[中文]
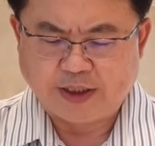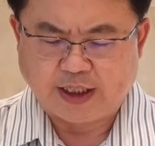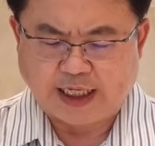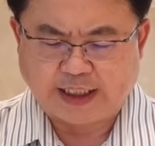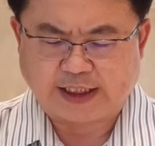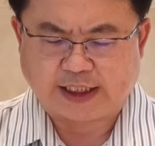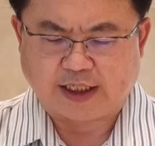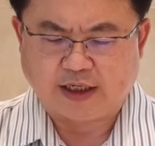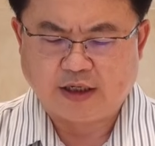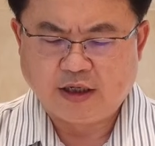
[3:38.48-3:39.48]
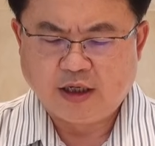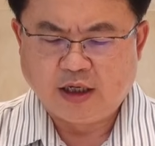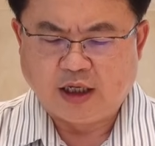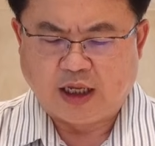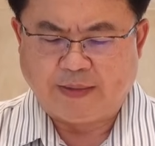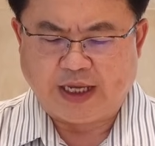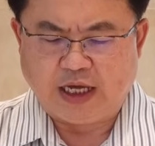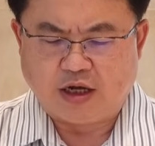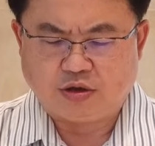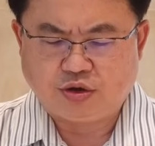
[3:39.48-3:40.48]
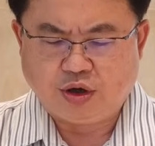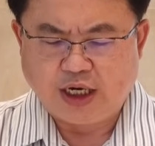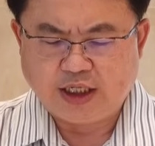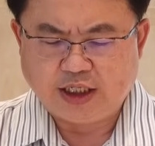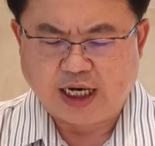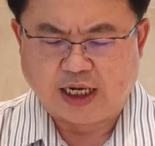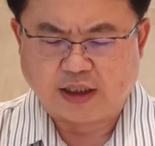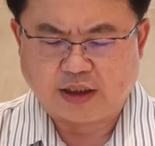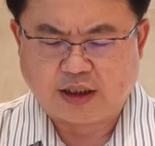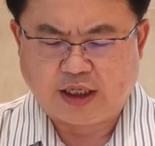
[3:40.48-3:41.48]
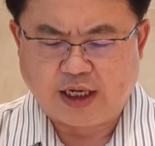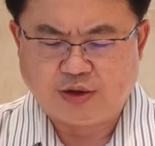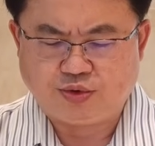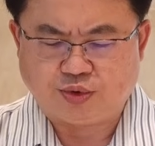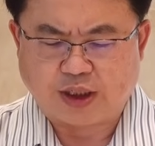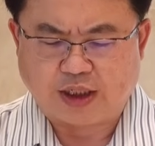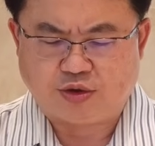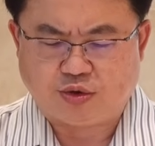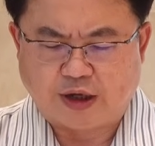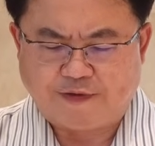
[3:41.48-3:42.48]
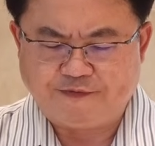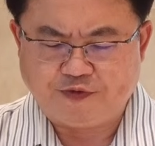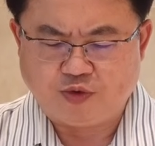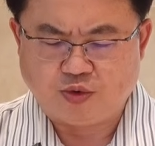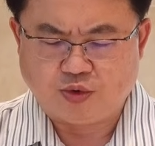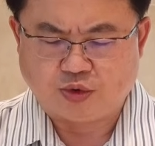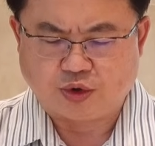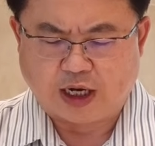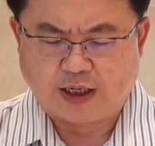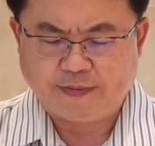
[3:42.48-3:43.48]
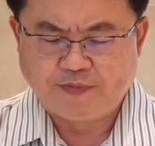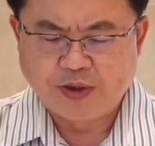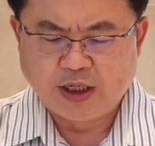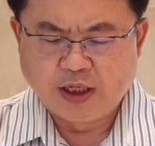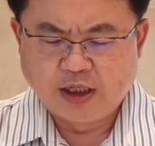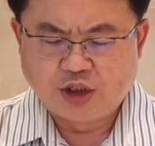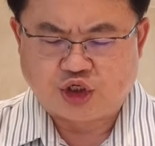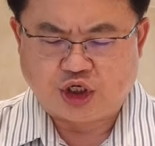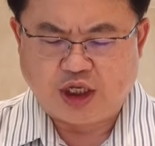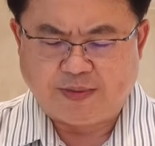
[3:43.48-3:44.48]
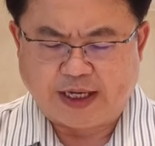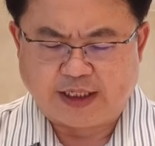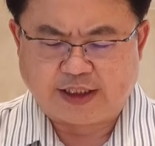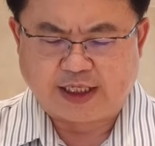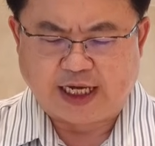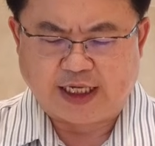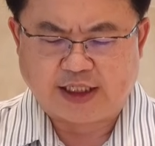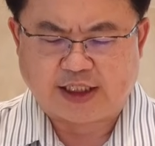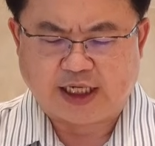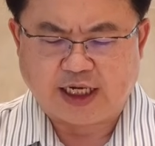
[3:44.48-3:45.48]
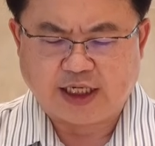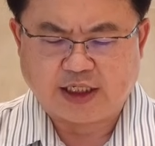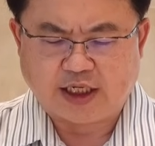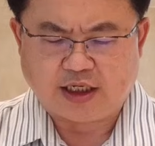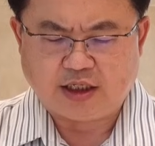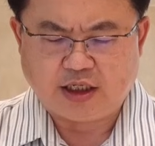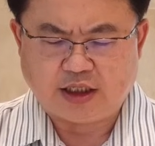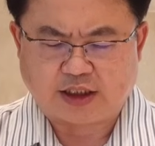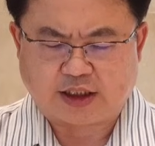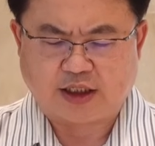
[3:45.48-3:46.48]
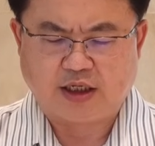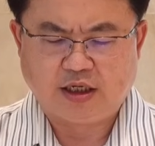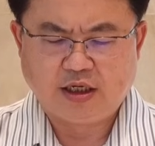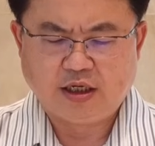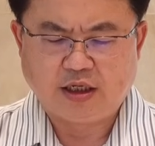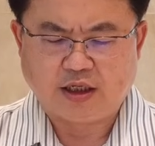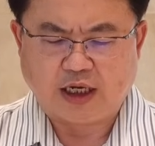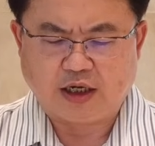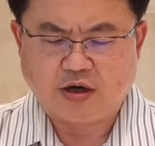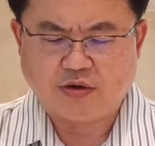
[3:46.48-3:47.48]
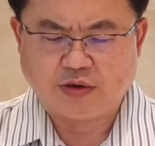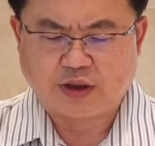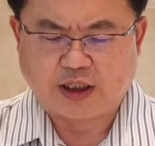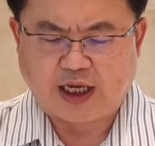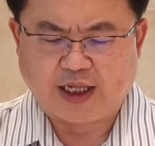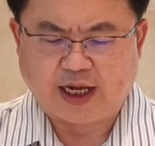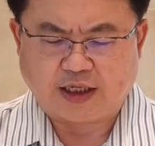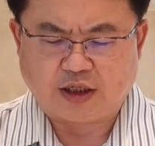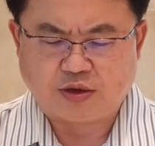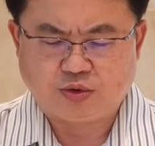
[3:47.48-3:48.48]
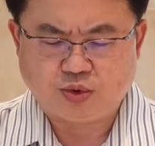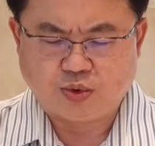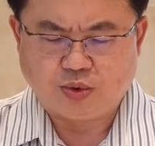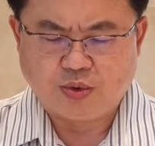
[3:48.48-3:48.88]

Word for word: 因此，你们要穿上天主的全副武装。使你们在邪恶的日子能够抵挡得住，